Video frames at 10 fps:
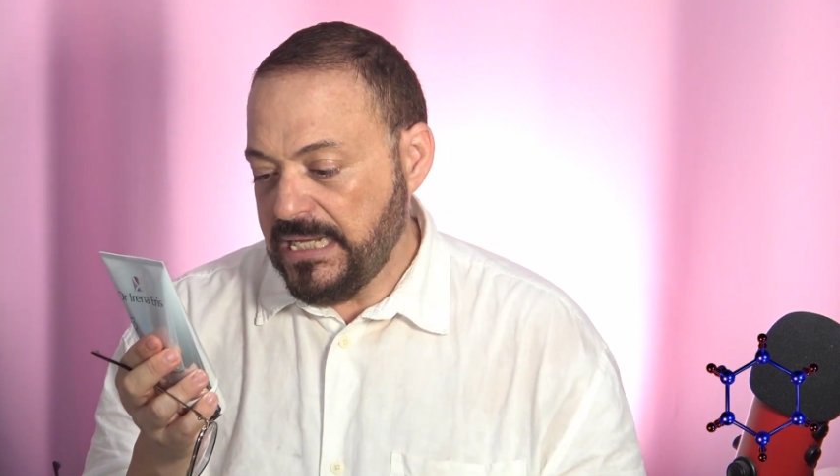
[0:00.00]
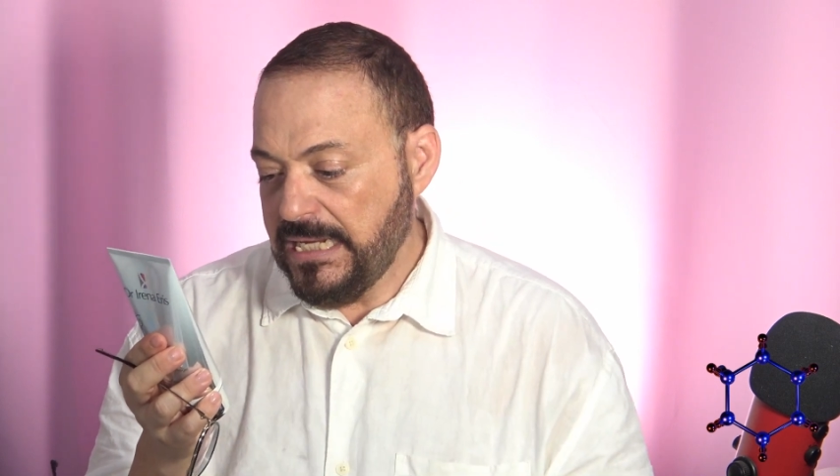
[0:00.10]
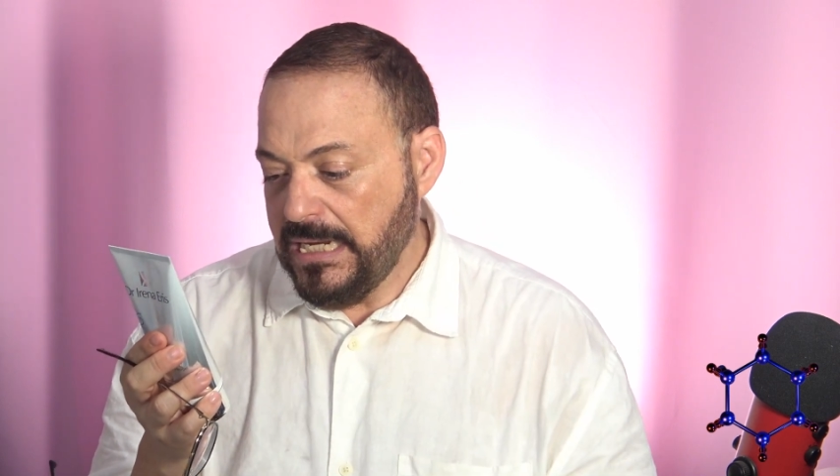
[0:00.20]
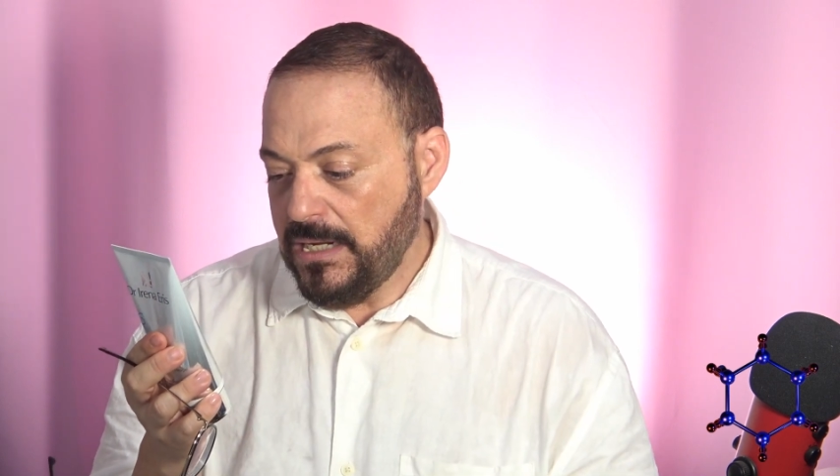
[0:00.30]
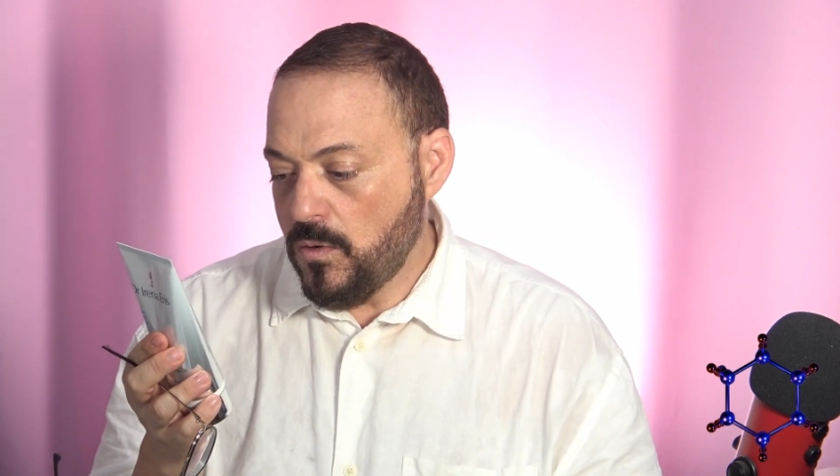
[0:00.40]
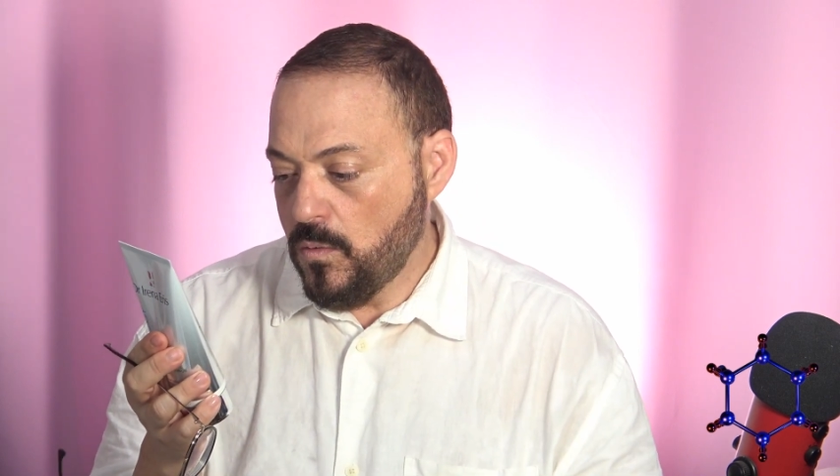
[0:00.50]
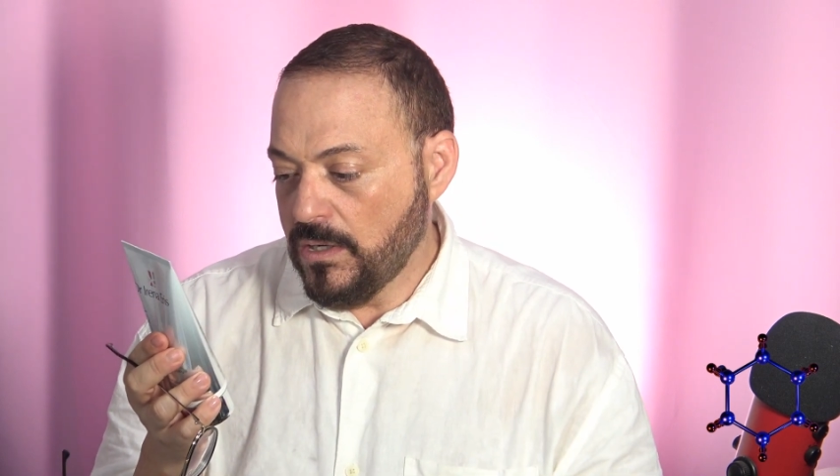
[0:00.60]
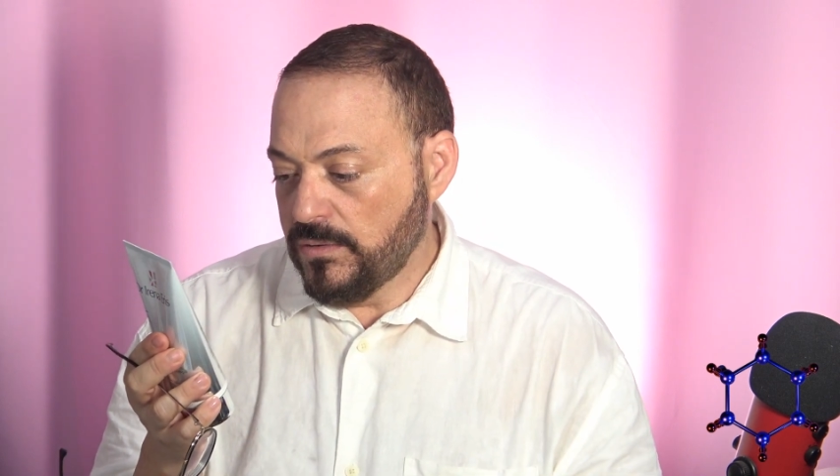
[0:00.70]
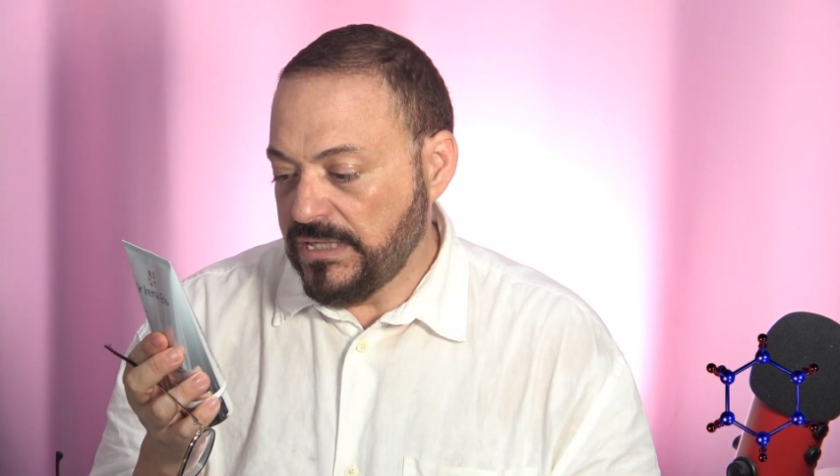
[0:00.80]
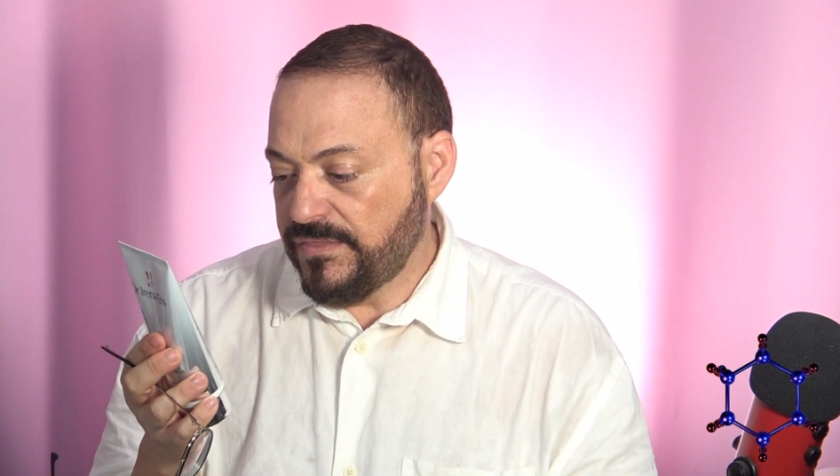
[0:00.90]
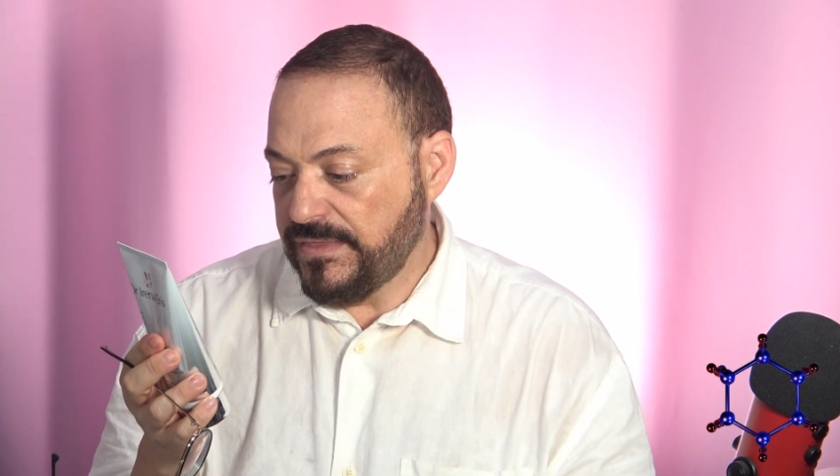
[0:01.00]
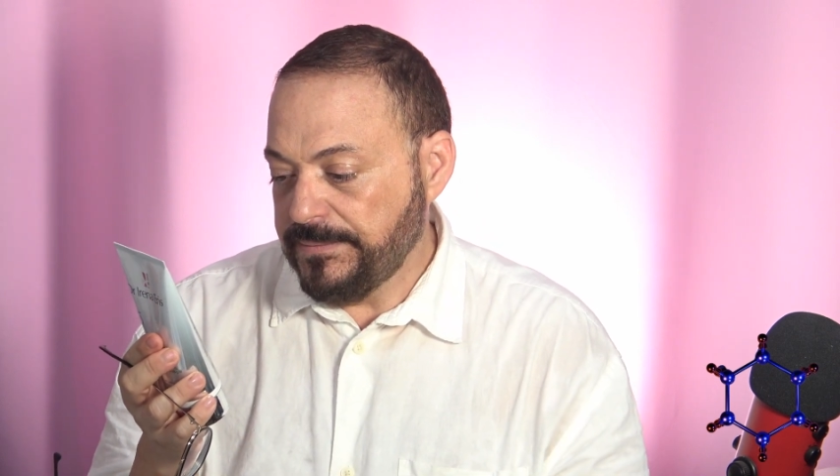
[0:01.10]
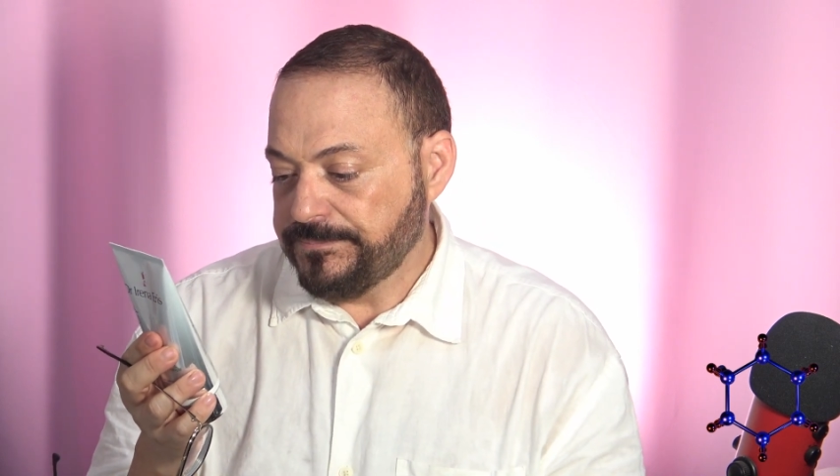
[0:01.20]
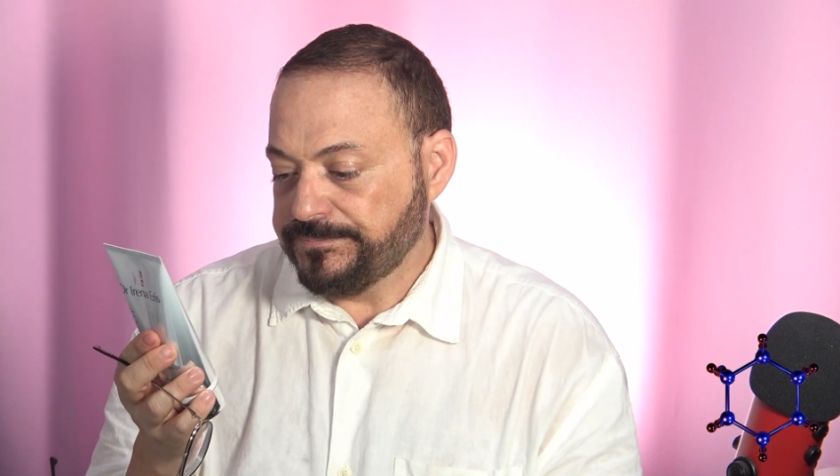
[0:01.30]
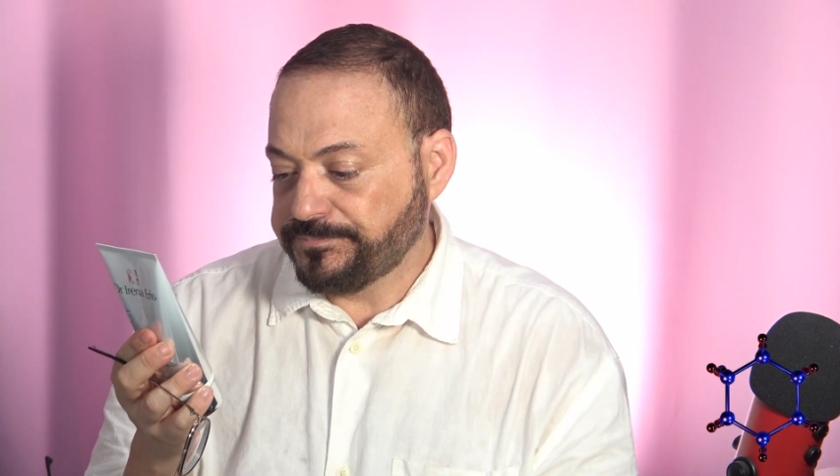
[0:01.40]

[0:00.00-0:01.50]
y luego dice